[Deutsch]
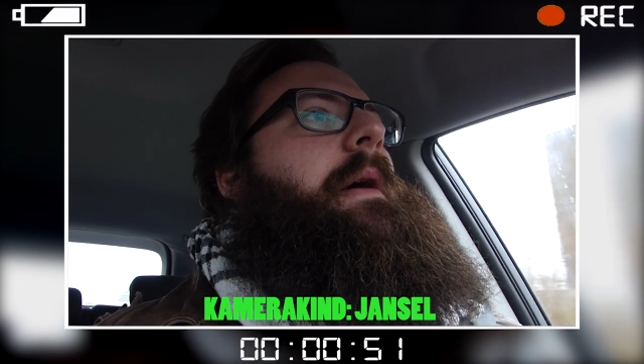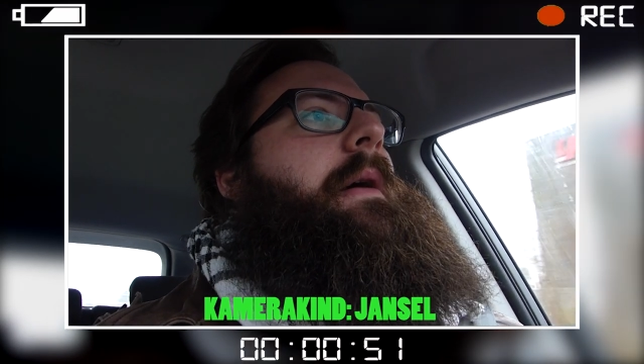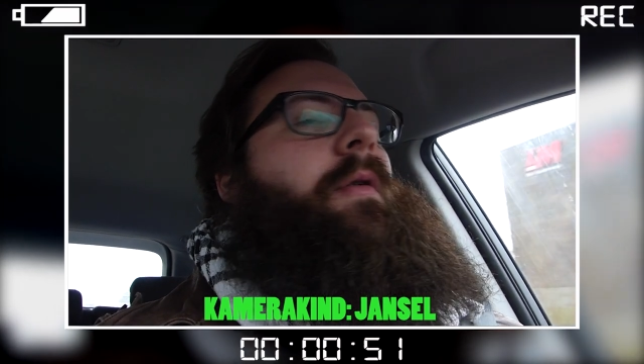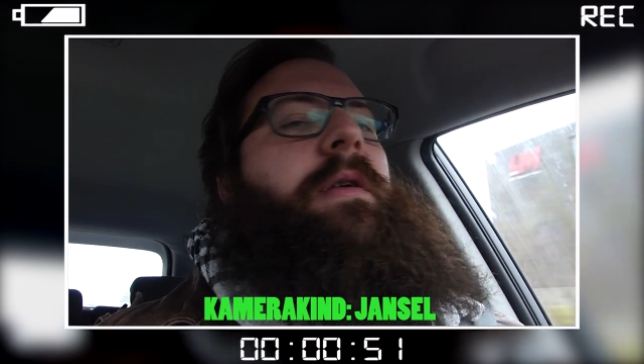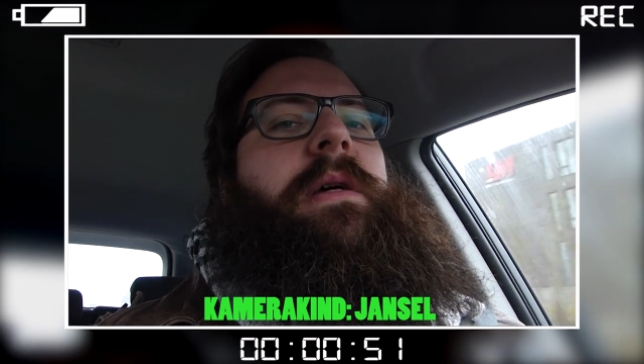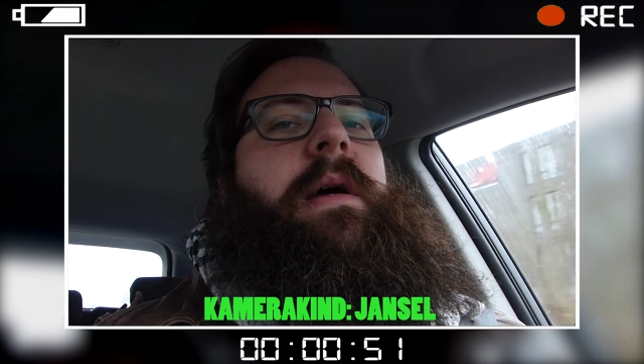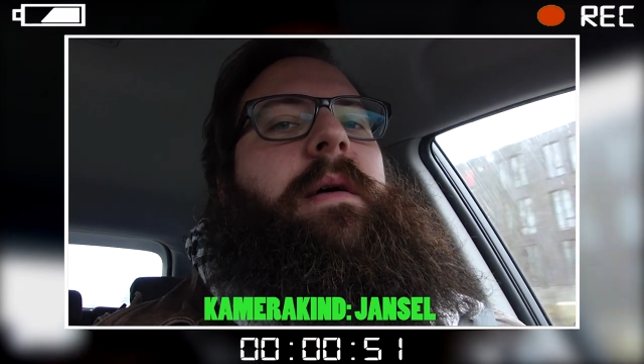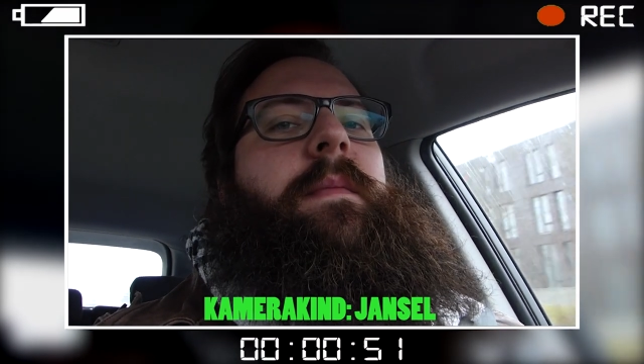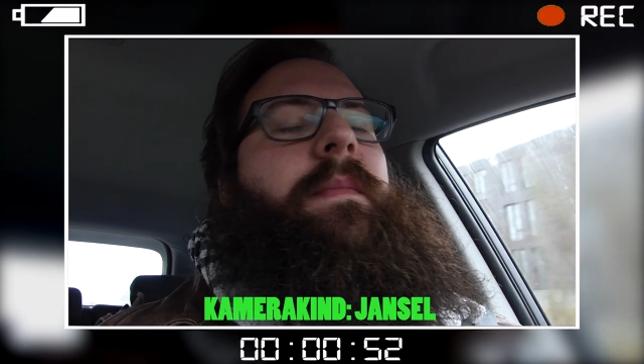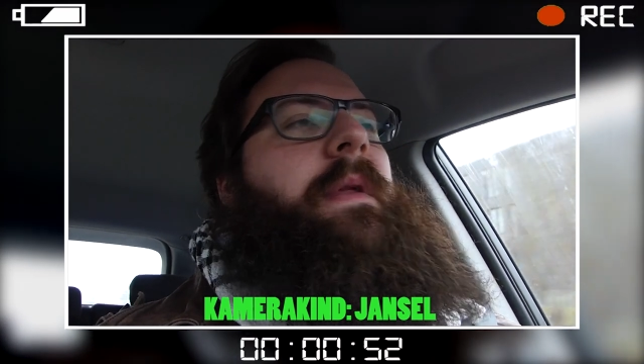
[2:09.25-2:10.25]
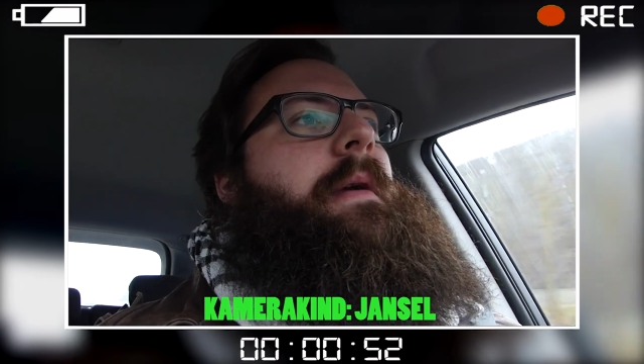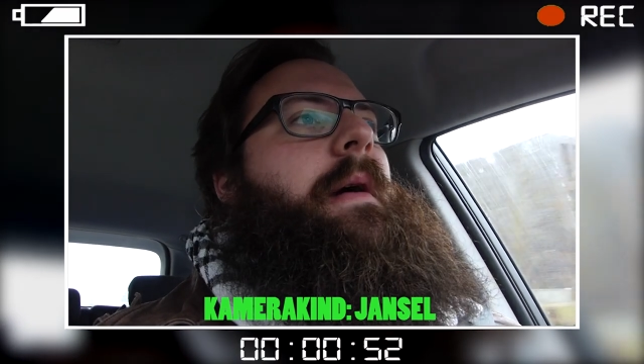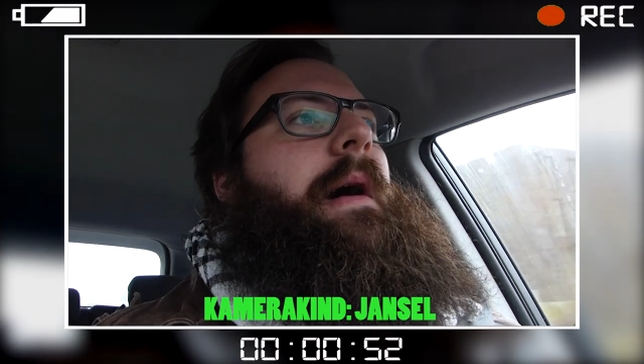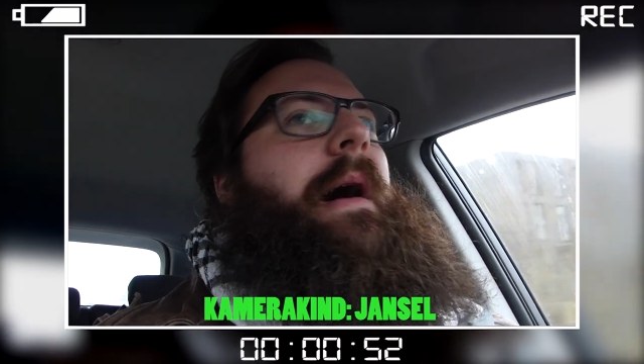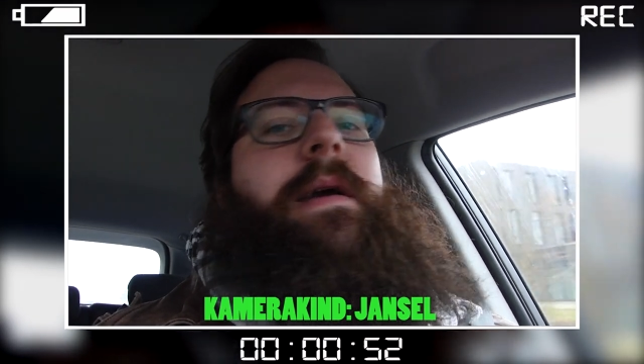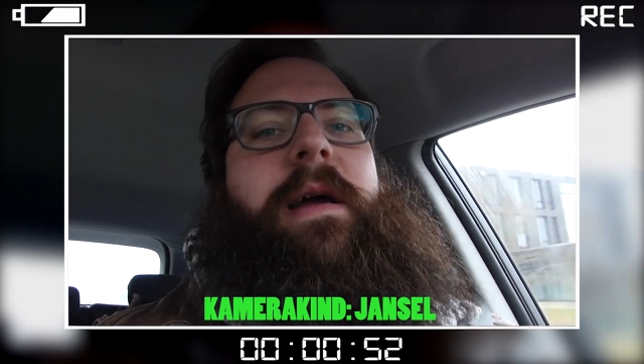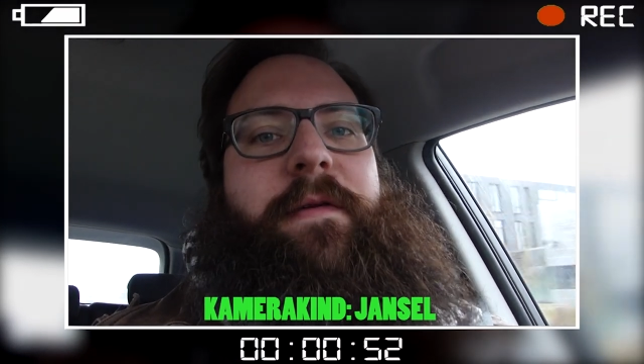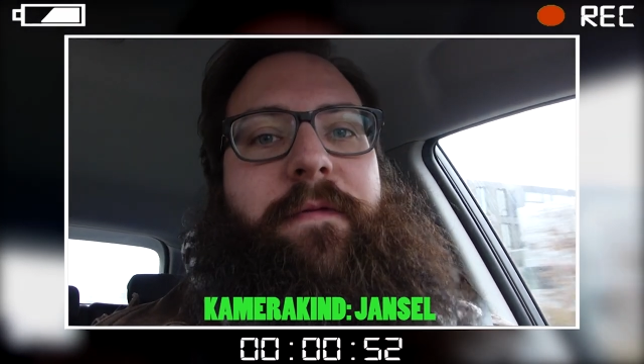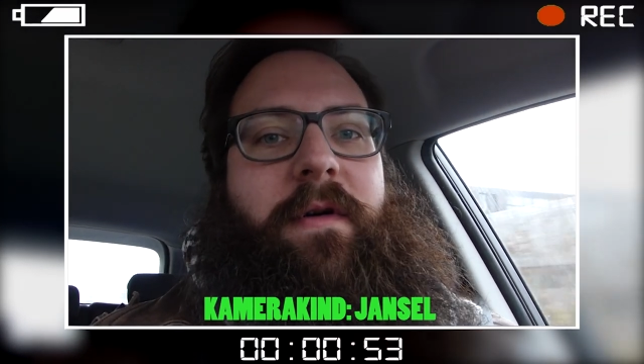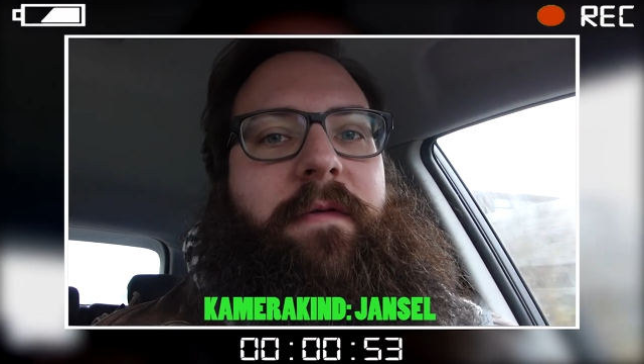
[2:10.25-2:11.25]
Äh, und ähm, hier
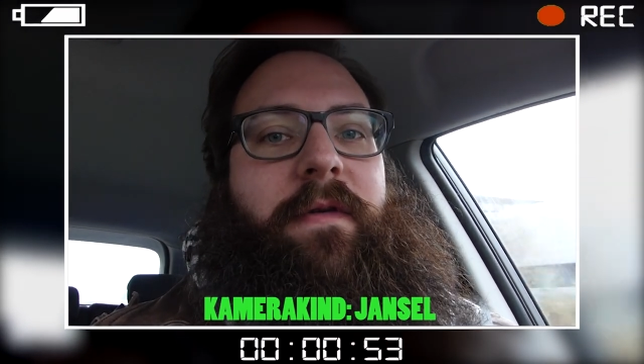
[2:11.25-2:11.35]
Ariel für,